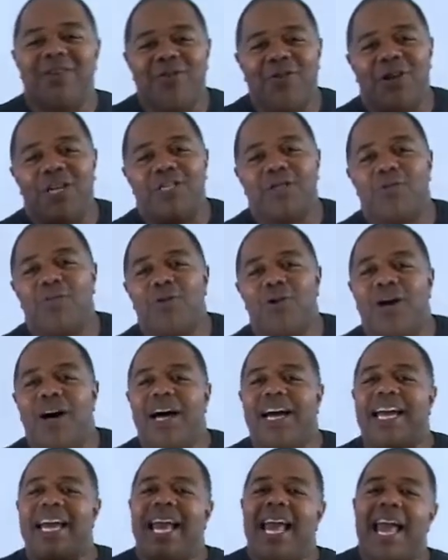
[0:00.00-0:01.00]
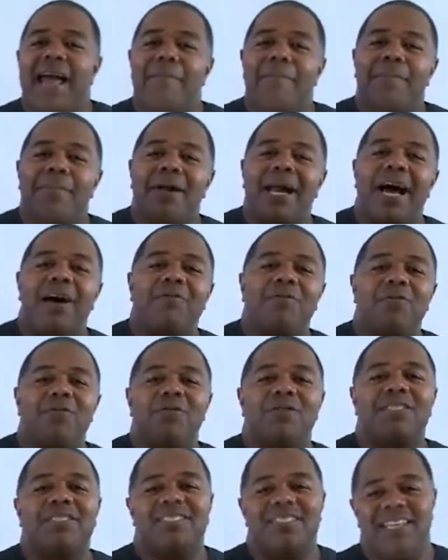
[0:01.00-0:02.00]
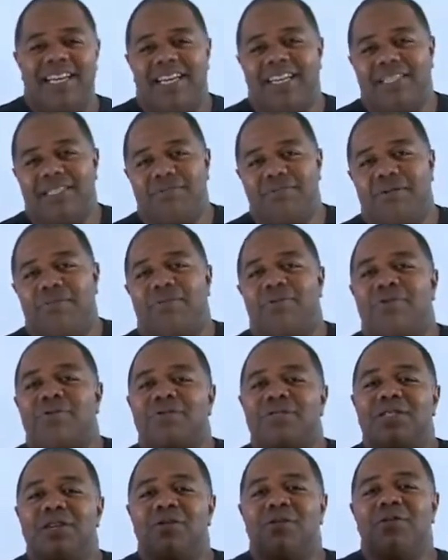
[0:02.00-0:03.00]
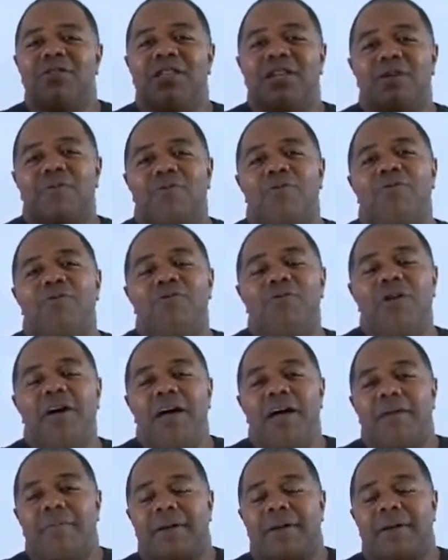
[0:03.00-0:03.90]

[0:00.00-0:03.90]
O nosso blog é para vocês, para produzir conteúdo,